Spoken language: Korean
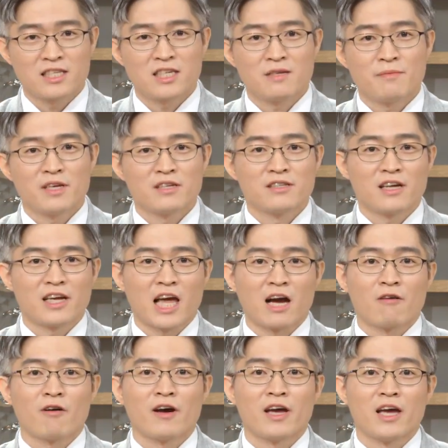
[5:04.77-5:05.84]
치매 증상
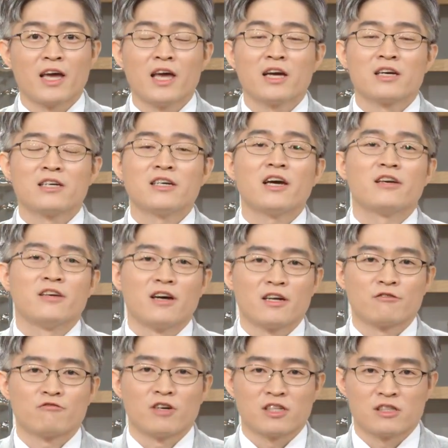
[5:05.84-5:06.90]
약화에 크게 기여할
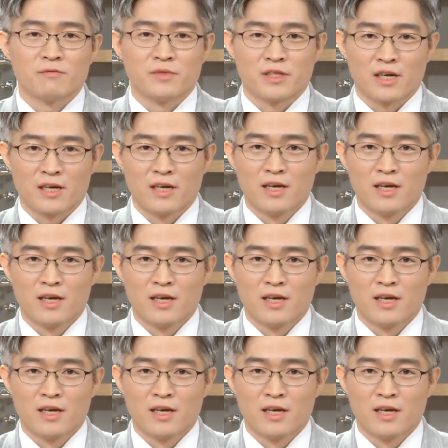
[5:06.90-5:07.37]
수가 있습니다.